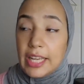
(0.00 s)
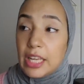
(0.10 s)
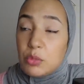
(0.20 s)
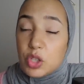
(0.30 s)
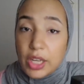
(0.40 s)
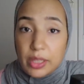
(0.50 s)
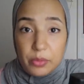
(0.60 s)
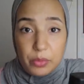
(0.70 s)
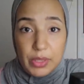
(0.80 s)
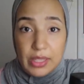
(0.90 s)
كيمشي
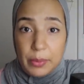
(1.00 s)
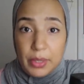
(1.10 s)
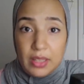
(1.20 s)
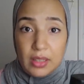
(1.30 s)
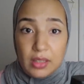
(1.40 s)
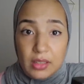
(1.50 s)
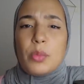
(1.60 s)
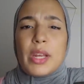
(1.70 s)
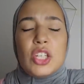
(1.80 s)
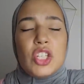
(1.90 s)
يخدم في مدينه بعيده
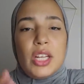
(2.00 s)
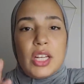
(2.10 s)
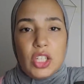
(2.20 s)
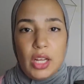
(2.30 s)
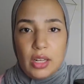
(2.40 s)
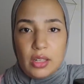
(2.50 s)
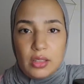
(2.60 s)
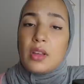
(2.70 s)
وما كيجي على شحال